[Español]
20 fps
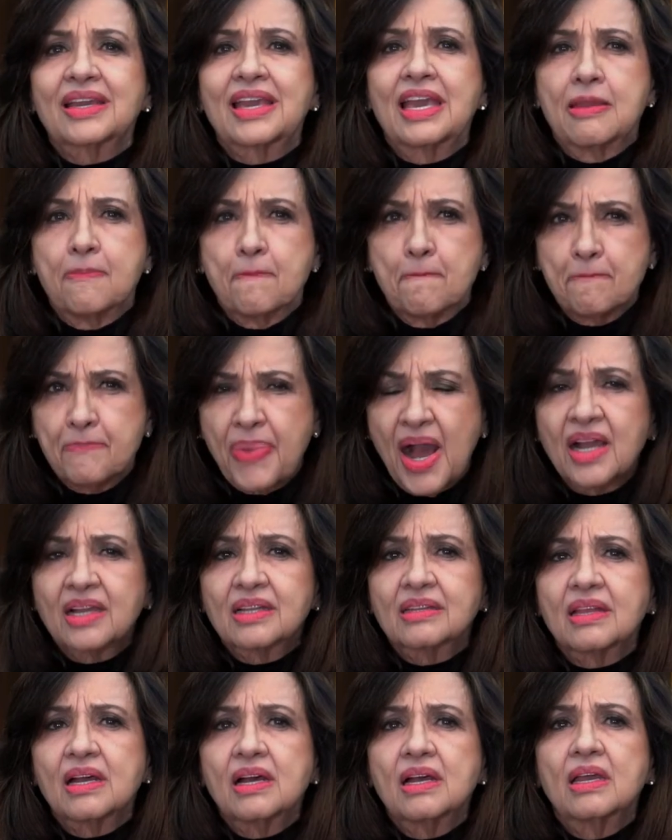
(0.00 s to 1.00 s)
que
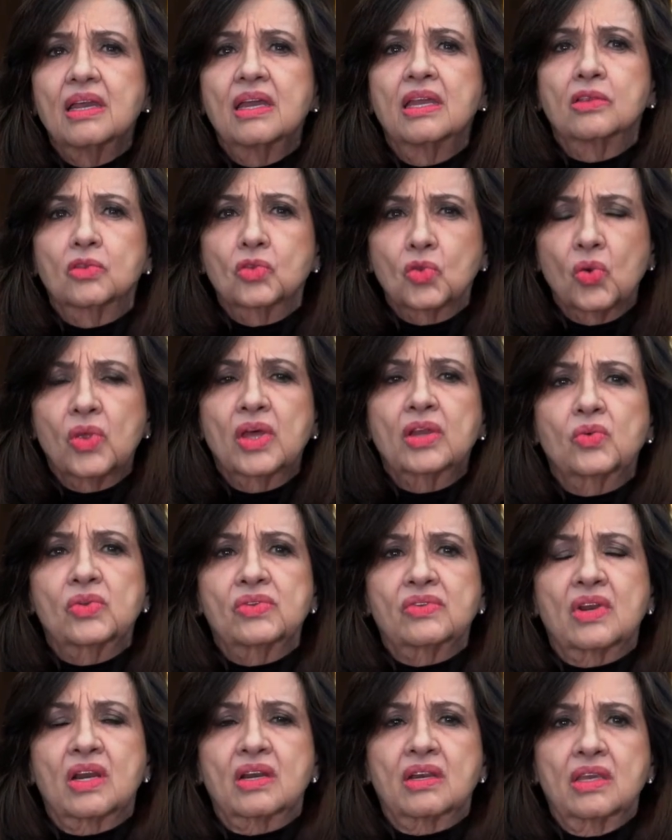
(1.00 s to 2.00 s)
impacta en toda
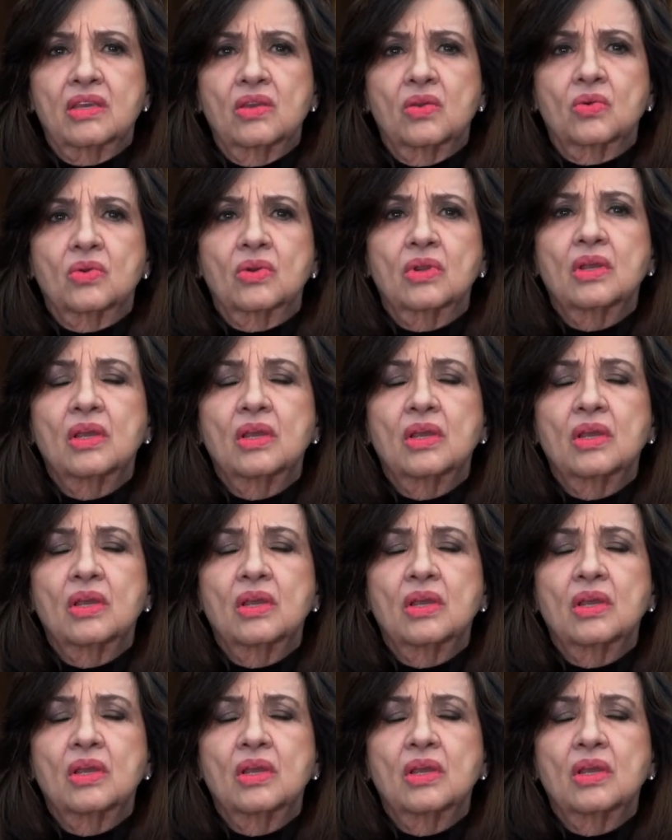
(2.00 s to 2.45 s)
nuestra región